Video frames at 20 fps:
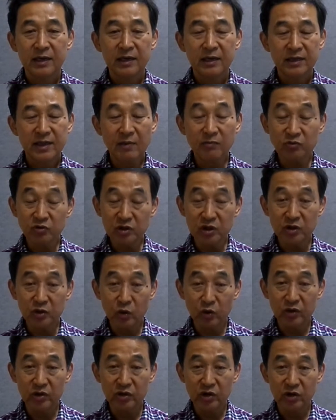삼국지
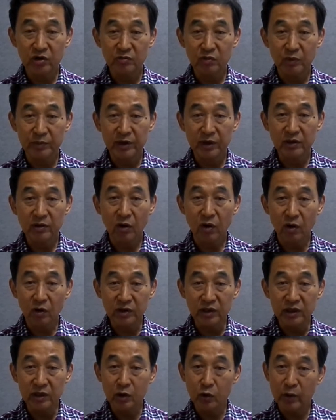통일전을 보면
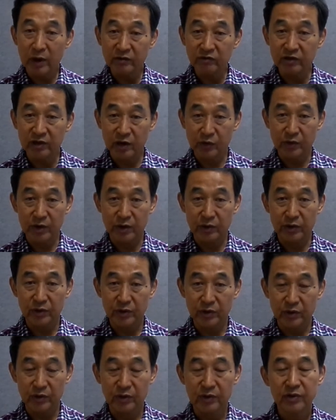어디를 외국이라고 하고
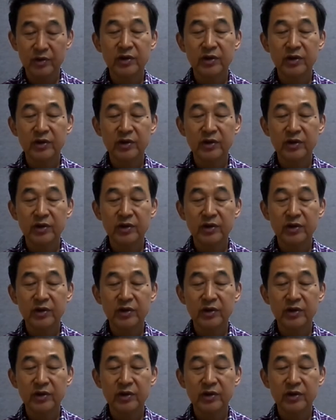있어요?